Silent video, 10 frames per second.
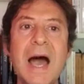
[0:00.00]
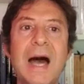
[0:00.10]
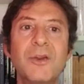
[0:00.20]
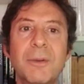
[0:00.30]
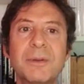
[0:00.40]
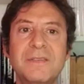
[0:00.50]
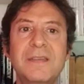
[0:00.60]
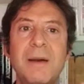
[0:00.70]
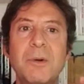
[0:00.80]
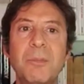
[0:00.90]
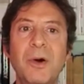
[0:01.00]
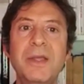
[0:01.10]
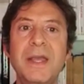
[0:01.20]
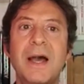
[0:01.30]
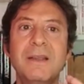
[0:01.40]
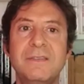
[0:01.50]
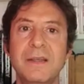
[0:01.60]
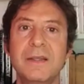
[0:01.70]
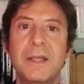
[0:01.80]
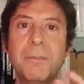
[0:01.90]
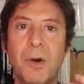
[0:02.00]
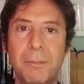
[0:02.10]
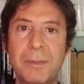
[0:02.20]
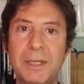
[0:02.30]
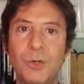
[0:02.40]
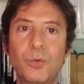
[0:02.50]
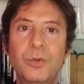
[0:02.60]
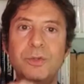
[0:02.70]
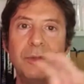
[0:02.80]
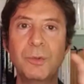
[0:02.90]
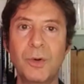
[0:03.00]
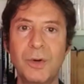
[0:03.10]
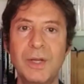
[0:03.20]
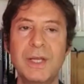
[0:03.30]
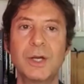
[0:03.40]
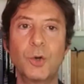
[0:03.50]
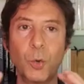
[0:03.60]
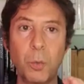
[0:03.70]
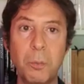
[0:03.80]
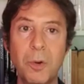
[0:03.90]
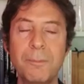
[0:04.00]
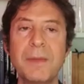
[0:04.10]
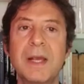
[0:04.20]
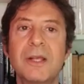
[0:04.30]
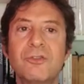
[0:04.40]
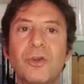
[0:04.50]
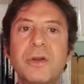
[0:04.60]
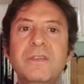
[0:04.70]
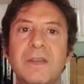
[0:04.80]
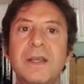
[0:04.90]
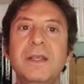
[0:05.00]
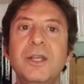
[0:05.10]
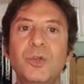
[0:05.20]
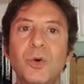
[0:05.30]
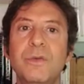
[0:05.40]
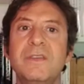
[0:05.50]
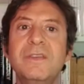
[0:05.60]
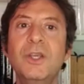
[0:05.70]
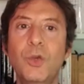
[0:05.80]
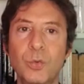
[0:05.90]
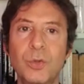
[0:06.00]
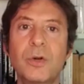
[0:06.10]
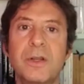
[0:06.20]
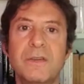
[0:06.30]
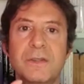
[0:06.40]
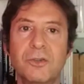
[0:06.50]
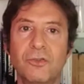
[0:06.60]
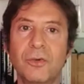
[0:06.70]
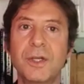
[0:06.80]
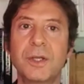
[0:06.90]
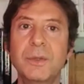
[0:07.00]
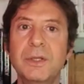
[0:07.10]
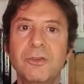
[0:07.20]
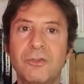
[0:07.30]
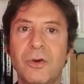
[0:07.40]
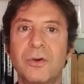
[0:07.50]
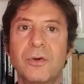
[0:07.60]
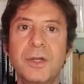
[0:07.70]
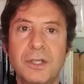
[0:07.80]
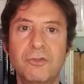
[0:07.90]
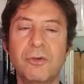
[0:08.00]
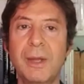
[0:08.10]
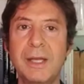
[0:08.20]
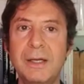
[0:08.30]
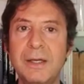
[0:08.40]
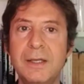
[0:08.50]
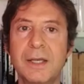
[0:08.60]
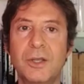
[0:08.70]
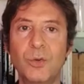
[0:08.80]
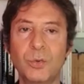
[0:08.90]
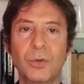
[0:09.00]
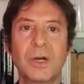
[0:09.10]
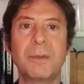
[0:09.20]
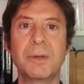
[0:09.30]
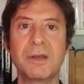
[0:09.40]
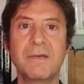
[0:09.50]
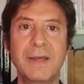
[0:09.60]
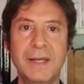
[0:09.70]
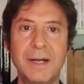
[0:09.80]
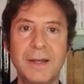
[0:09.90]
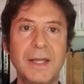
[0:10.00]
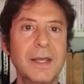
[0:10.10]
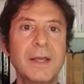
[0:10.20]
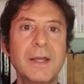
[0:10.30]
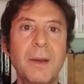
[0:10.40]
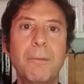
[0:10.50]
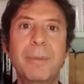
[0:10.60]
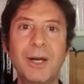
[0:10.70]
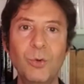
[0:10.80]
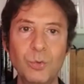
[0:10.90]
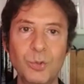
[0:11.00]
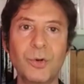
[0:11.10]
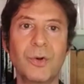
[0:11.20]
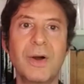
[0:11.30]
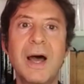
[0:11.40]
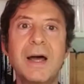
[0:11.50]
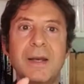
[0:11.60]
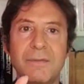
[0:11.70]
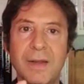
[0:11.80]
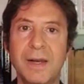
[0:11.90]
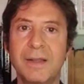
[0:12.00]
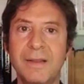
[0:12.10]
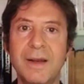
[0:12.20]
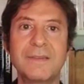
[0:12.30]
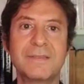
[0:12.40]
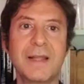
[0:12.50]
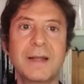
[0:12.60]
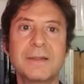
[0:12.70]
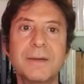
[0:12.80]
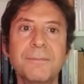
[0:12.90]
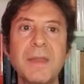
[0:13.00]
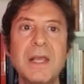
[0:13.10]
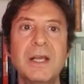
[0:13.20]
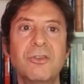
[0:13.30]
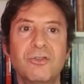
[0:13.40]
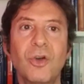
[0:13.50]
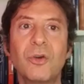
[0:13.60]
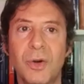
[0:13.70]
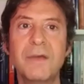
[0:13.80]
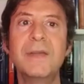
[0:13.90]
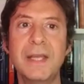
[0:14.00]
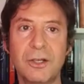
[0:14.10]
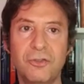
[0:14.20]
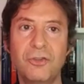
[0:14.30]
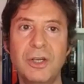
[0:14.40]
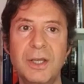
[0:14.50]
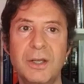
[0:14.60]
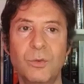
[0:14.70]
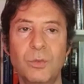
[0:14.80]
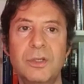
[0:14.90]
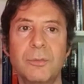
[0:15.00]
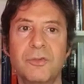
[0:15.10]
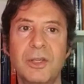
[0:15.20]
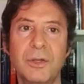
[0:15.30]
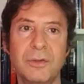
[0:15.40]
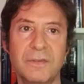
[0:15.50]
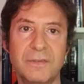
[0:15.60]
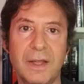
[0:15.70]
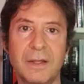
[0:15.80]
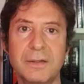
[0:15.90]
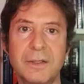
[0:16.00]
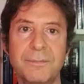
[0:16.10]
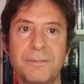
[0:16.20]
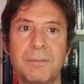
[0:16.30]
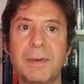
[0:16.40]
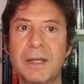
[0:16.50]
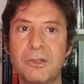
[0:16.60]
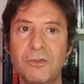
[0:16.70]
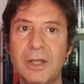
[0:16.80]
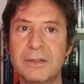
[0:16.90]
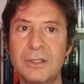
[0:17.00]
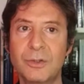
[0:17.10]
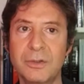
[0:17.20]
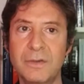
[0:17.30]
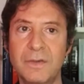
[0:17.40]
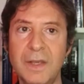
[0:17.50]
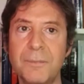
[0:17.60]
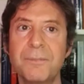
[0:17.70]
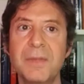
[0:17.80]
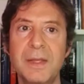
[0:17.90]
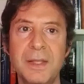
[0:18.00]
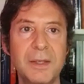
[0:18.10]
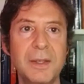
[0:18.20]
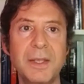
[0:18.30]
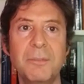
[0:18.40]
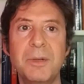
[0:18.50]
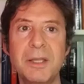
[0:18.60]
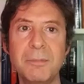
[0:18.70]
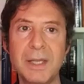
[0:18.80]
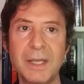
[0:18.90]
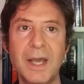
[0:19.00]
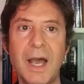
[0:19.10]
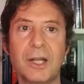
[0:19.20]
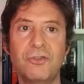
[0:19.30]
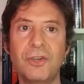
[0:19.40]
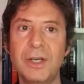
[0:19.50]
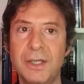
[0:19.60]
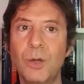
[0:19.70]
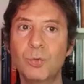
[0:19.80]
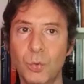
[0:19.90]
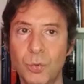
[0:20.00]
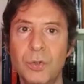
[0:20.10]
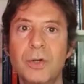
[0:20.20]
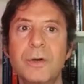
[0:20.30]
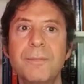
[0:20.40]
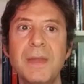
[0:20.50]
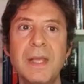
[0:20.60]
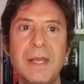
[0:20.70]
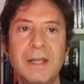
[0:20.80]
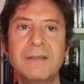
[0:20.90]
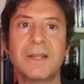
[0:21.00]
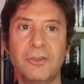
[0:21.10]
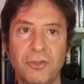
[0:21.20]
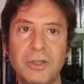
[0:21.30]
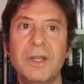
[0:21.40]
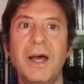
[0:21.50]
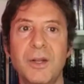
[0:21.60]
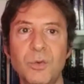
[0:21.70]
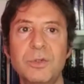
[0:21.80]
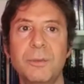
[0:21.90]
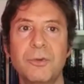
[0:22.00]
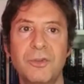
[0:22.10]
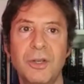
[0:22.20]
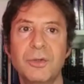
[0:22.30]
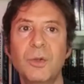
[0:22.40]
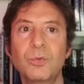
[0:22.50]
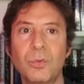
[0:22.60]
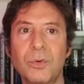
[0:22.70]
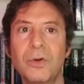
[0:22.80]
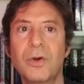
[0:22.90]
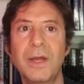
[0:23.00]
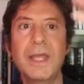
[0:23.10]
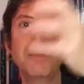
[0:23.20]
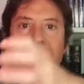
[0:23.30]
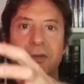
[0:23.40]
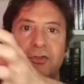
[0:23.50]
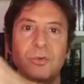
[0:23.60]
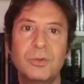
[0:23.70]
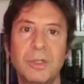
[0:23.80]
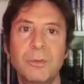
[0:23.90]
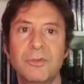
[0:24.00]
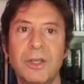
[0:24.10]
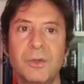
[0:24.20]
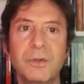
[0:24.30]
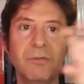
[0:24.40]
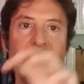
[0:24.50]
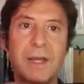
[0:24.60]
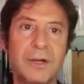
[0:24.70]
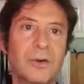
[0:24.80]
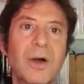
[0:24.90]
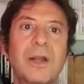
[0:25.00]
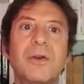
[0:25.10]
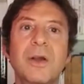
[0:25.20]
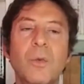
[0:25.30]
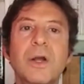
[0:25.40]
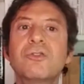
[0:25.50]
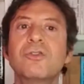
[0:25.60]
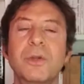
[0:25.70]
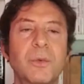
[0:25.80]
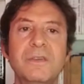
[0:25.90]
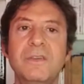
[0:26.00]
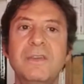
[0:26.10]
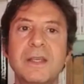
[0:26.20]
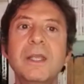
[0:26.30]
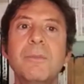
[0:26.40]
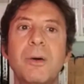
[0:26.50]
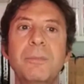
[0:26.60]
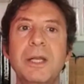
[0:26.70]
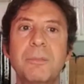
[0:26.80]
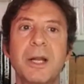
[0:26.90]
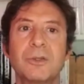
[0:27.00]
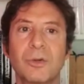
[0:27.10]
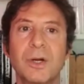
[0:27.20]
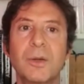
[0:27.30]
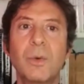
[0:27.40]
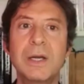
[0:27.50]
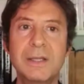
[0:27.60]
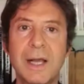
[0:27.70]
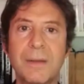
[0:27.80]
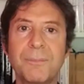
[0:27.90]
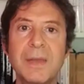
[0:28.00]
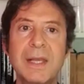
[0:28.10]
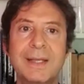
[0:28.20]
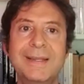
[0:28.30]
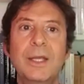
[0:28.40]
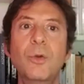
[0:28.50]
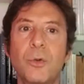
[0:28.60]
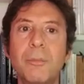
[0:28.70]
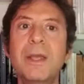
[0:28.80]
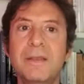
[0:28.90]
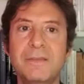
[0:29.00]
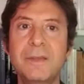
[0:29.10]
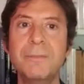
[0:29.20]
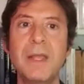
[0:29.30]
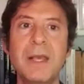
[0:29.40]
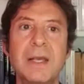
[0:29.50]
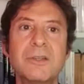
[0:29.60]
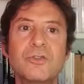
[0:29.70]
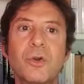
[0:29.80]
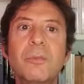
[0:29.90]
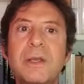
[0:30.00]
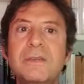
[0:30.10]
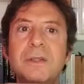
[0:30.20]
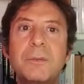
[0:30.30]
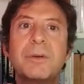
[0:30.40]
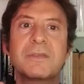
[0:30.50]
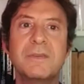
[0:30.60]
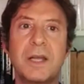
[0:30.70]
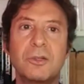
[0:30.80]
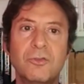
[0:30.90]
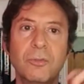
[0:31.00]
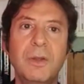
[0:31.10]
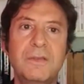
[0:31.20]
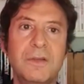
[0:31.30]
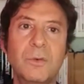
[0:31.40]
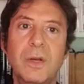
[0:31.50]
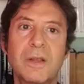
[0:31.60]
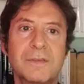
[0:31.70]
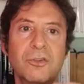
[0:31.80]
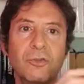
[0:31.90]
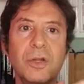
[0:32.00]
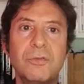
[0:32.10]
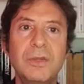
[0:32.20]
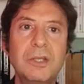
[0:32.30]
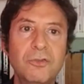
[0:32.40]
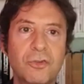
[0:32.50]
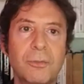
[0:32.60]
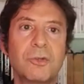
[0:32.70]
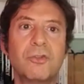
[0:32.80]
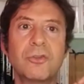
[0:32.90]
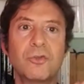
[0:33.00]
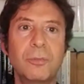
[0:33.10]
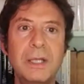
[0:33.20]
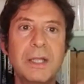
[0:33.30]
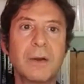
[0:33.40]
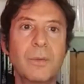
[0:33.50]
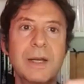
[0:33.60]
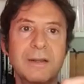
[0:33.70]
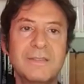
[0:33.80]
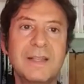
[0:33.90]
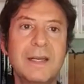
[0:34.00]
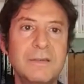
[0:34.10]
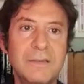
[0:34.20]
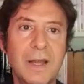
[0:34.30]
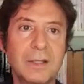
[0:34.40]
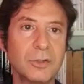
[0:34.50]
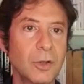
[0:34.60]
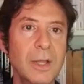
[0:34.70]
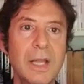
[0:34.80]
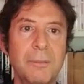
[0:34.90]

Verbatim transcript: Allora, passiamo poi ai segni mobili, l'ultimo gruppo, che sono i segni dove si chiudono le stagioni, quindi sono i gemelli che chiudono la primavera e preludono all'estate, sono la Vergine, ultimo segno d'estate, ma che già dentro di sé i, i primi accenni d'autunno, il Sagittario ultimo segno d'autunno e i Pesci ultimo segno d'inverno. Allora qua questi segni mobili prendono le qualità dei loro mesi, che sono mesi di passaggio, mesi in cui la stagione finisce ma già assomiglia a quella che sta iniziando.